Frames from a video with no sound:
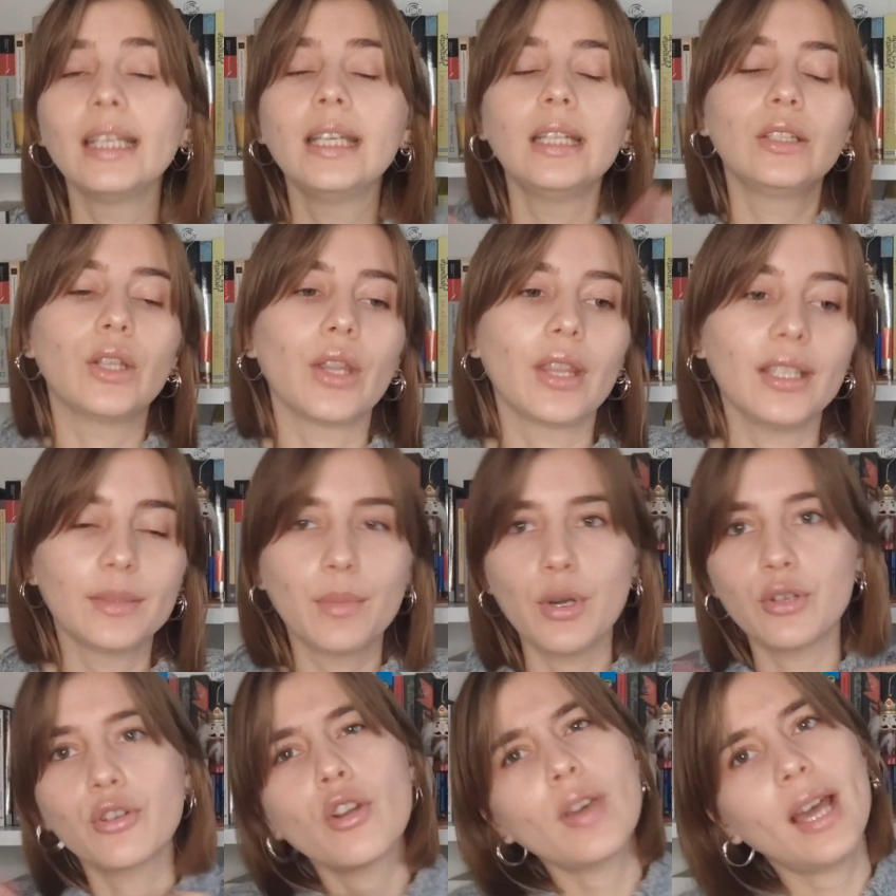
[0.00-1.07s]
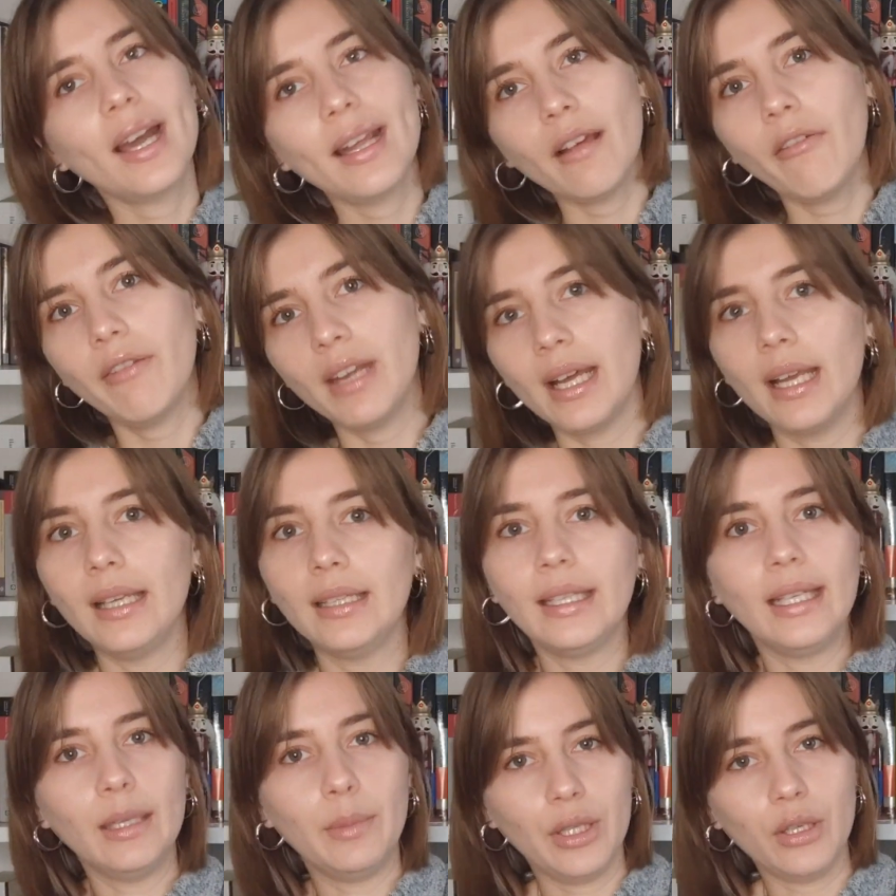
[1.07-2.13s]
entonces, pero eso lo dejaré al final
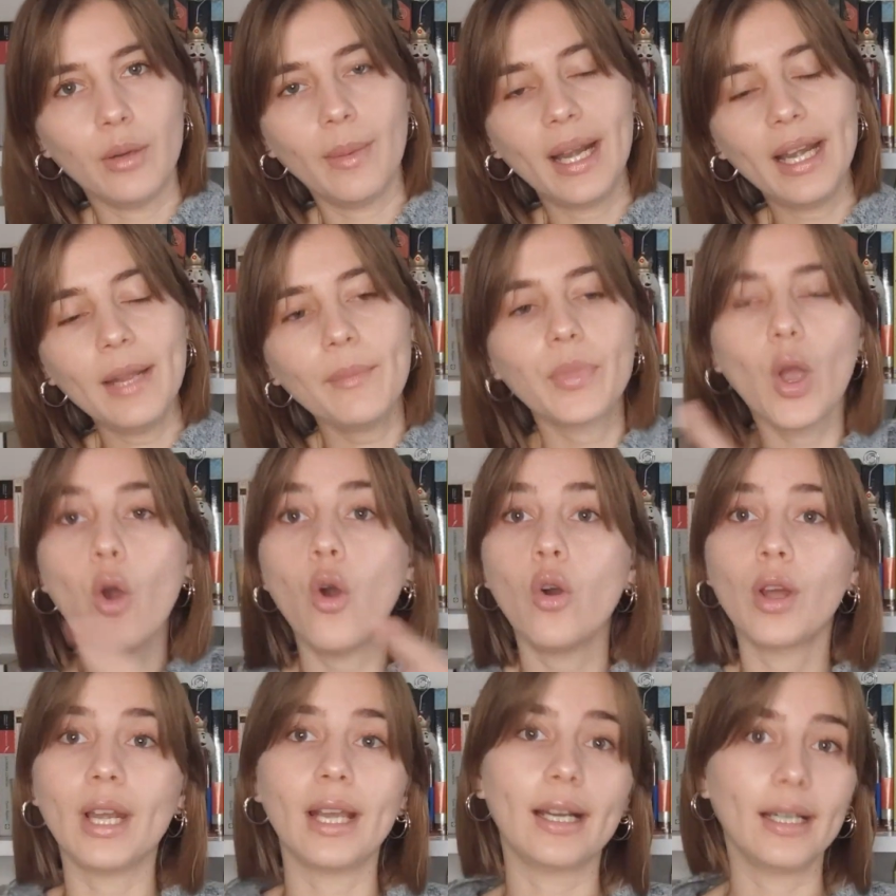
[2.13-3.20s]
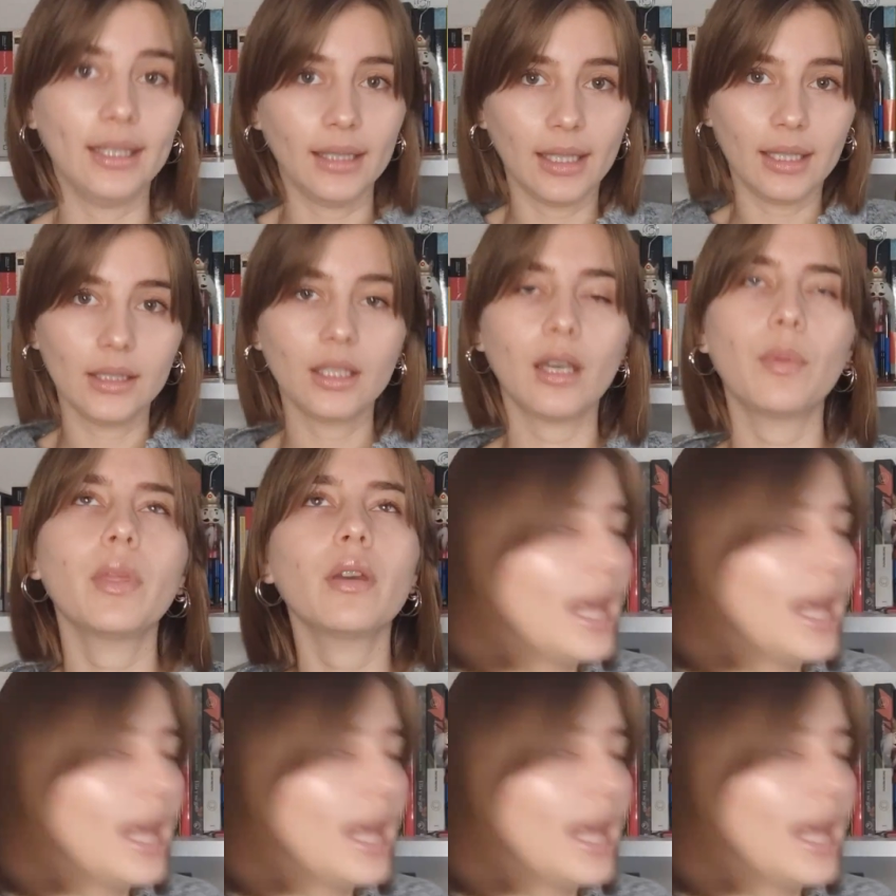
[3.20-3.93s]
del vídeo, ¿vale? O en la cajita de descripción.